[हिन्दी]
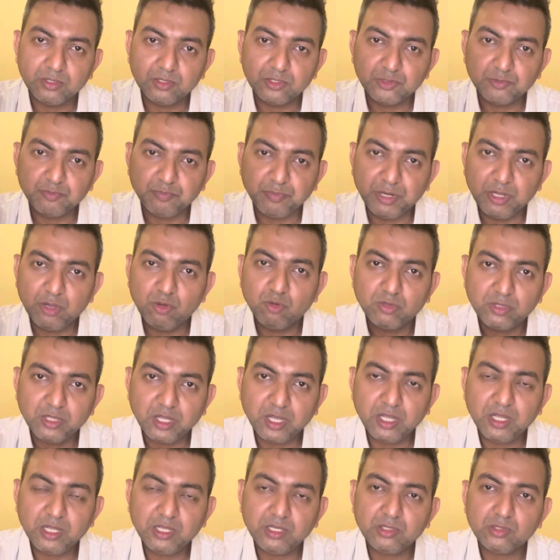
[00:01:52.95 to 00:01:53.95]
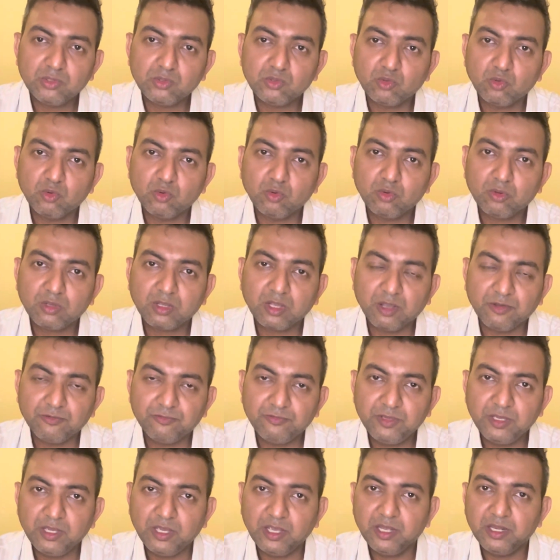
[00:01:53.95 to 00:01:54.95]
स्प्रे होता है तो
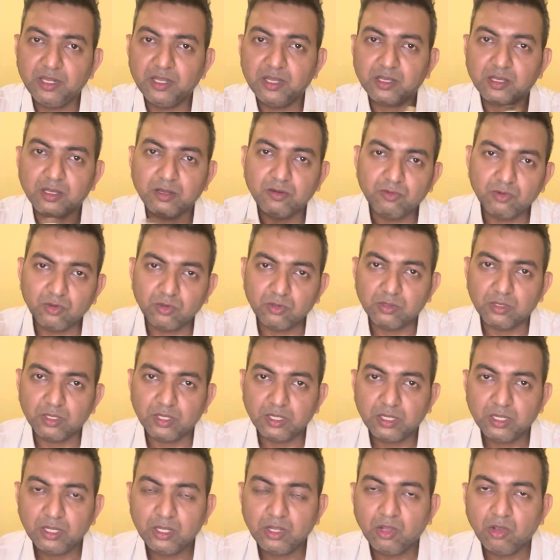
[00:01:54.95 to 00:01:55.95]
काफ़ी एरिया कवर होता है